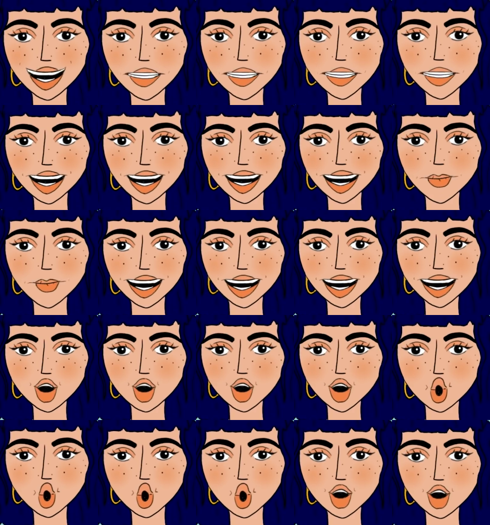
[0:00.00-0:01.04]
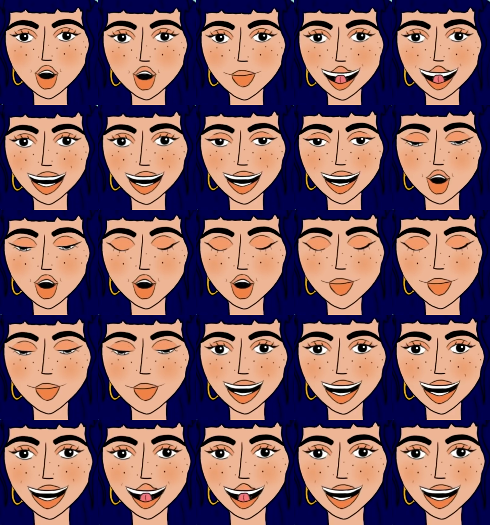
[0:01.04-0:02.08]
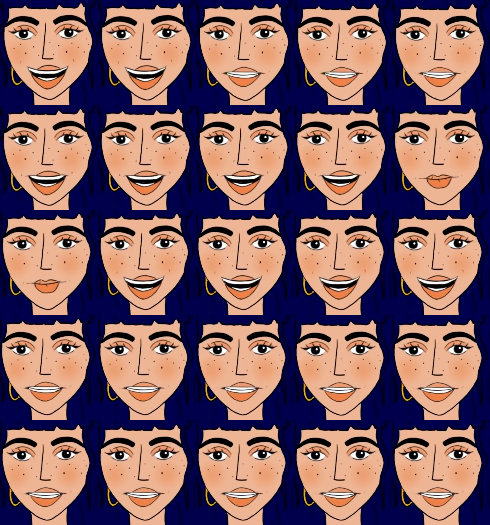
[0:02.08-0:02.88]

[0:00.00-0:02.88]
Não tem sido fácil estar-me a, a tentar habituar